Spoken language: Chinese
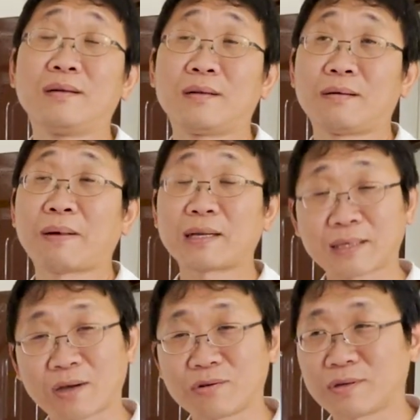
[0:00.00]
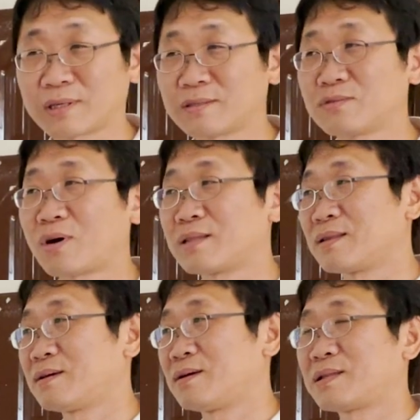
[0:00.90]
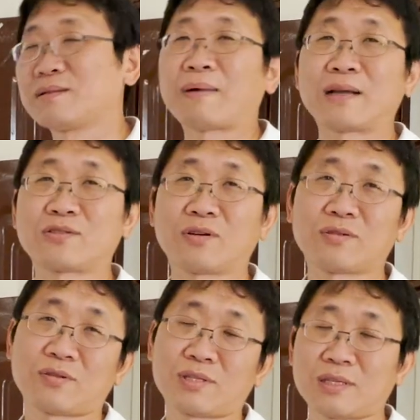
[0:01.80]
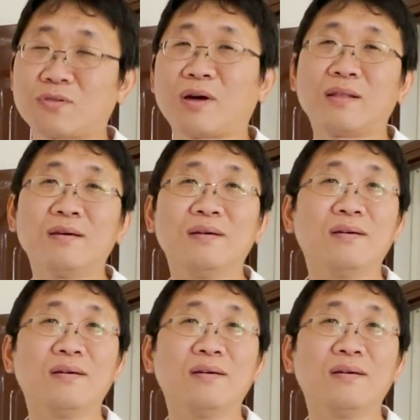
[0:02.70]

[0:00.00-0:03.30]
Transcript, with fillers: 呃，爬起来会有点喘，但是爬久了就习惯了，